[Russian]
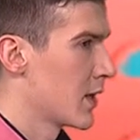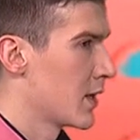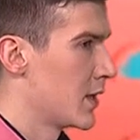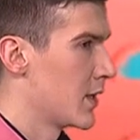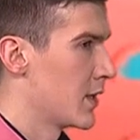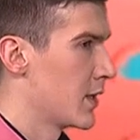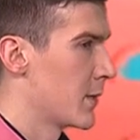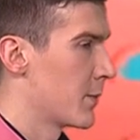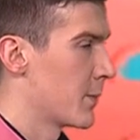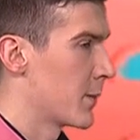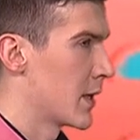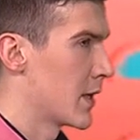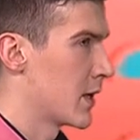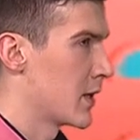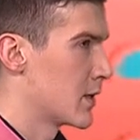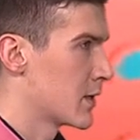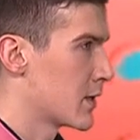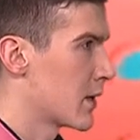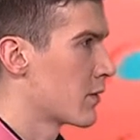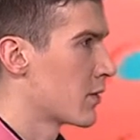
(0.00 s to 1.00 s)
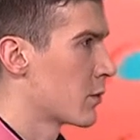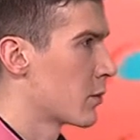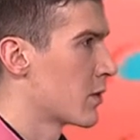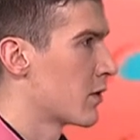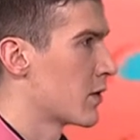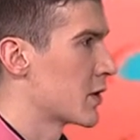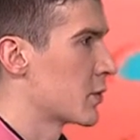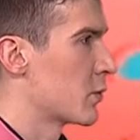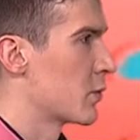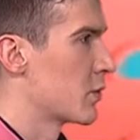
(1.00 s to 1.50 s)
и э, недавно был
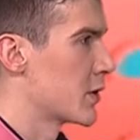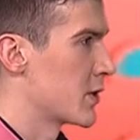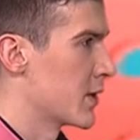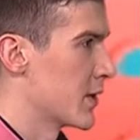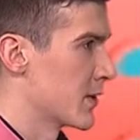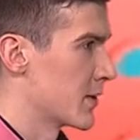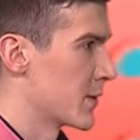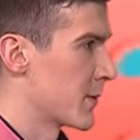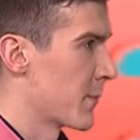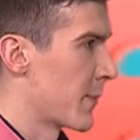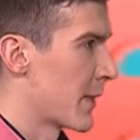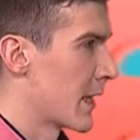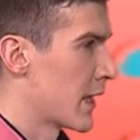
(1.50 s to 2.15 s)
восьмой съезд.